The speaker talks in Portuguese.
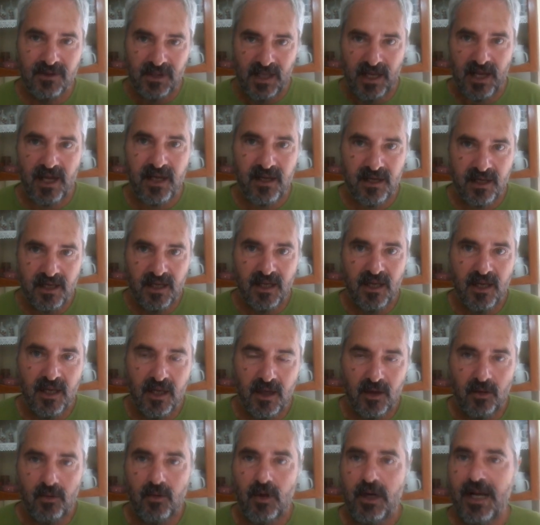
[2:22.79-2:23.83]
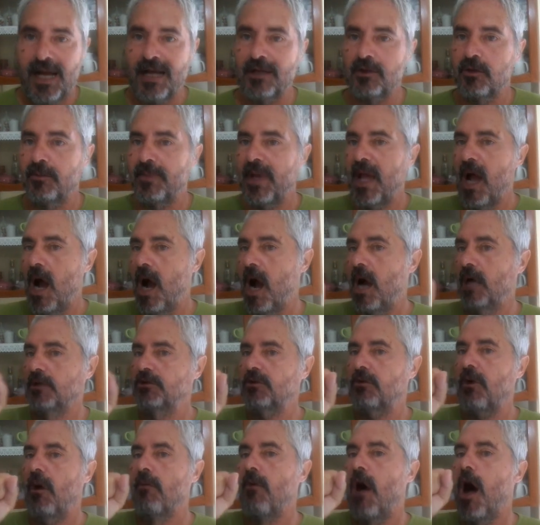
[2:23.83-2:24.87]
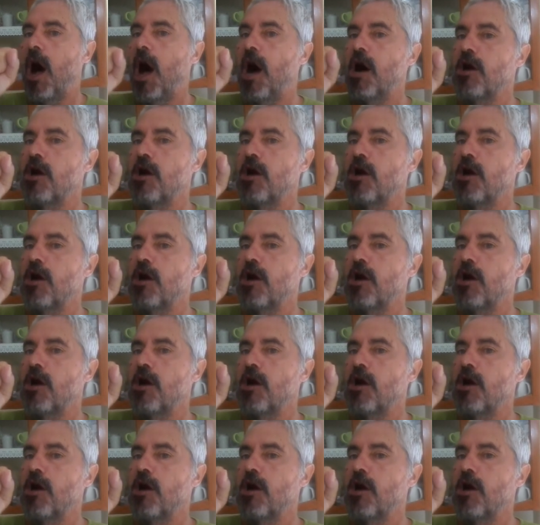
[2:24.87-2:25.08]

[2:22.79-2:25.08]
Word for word: né? Com o cara do berrante, colou